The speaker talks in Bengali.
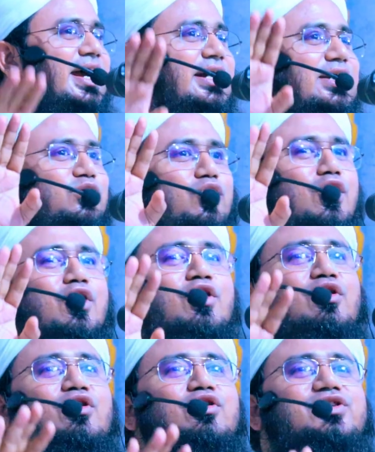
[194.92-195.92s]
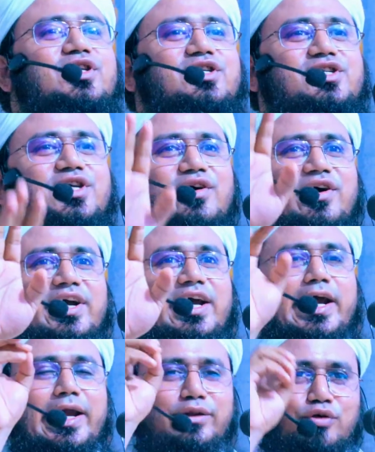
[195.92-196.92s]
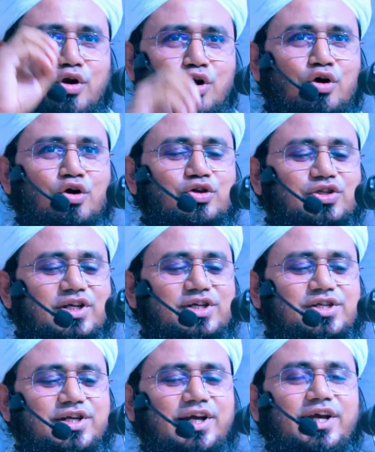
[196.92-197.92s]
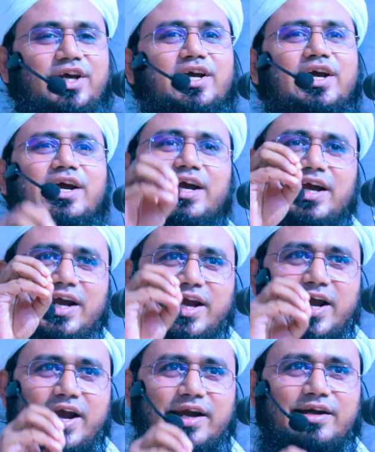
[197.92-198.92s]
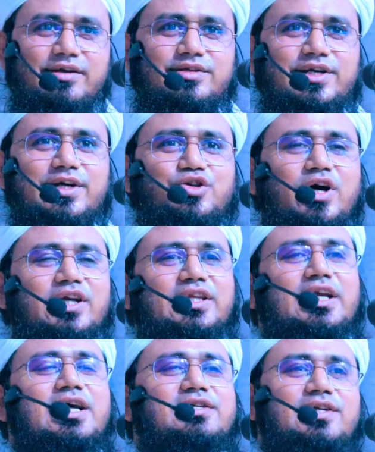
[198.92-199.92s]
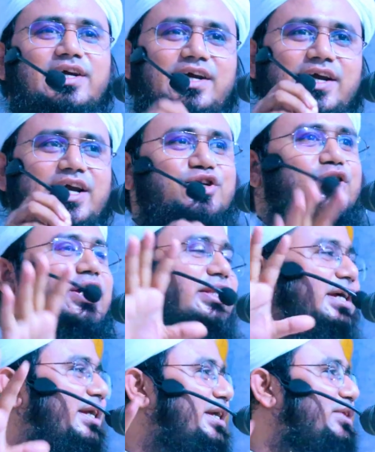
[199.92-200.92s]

একটা তরঙ্গ সৃষ্টি হয় এই তরঙ্গ সৃষ্টি এই যে শয়তান আছে এই শয়তান